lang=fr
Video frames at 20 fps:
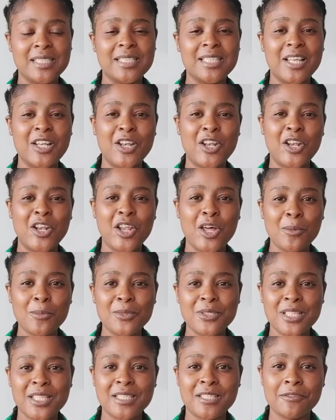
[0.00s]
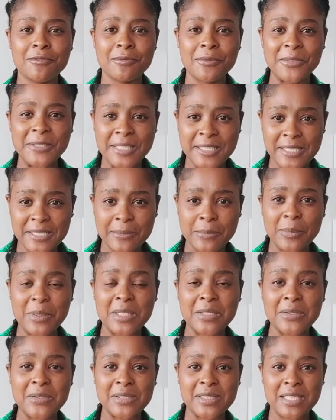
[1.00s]
c'est l'objectif
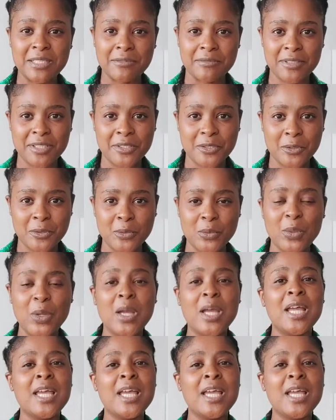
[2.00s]
principal de cette vidéo.